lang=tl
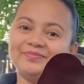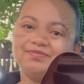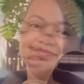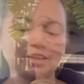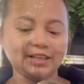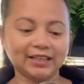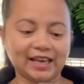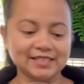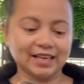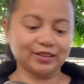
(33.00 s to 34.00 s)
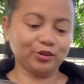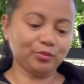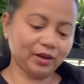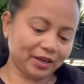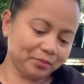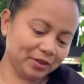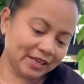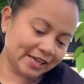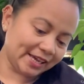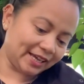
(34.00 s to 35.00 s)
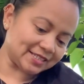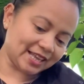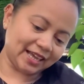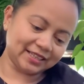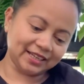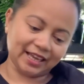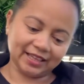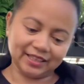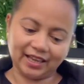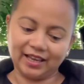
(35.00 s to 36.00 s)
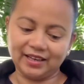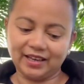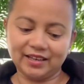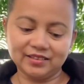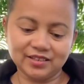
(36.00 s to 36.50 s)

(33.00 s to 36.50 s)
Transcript: So ayun guys, ito yung mga ibinigay nga sa atin ni Ate Ana